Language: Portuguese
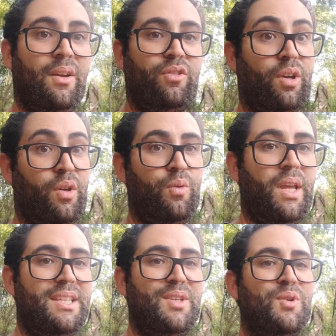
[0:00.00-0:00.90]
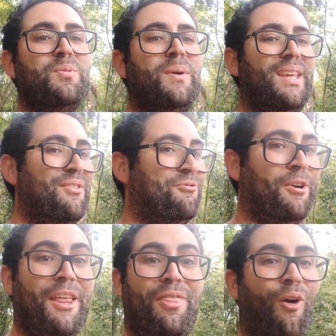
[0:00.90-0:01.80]
só que esse último aqui
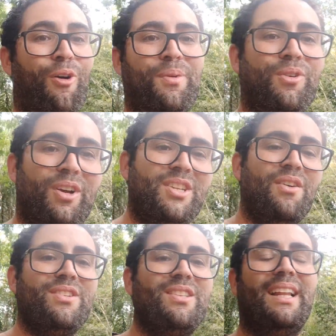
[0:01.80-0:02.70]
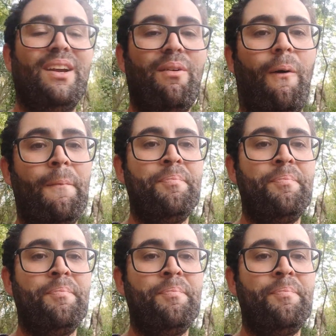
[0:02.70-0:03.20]
enorme, nunca tinha visto nada igual.